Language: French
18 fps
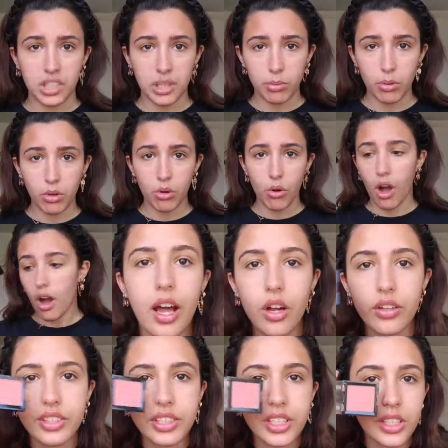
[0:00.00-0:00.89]
c'est bon quoi
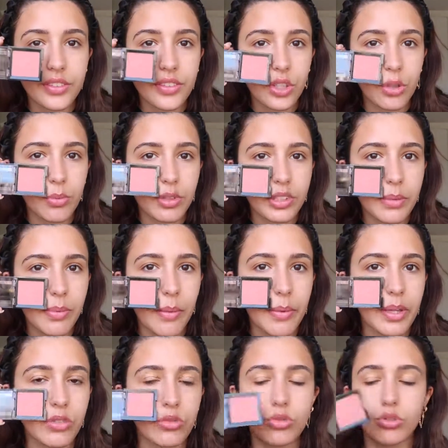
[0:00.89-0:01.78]
Alors déjà je vais commencer
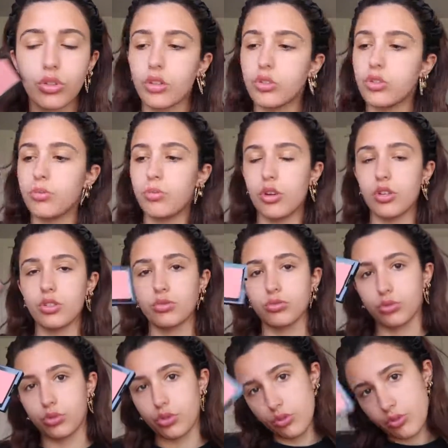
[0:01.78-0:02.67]
par mettre une tonne de blush
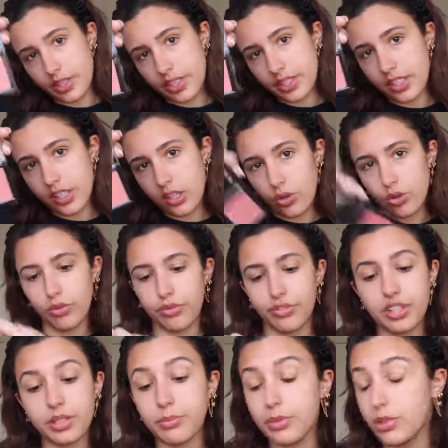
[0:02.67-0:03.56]
Donc celui-ci c'est le
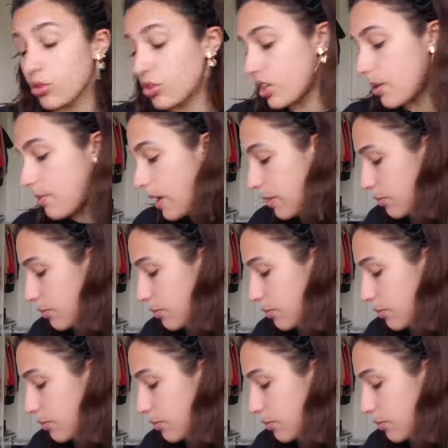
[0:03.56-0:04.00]
Fit Me de chez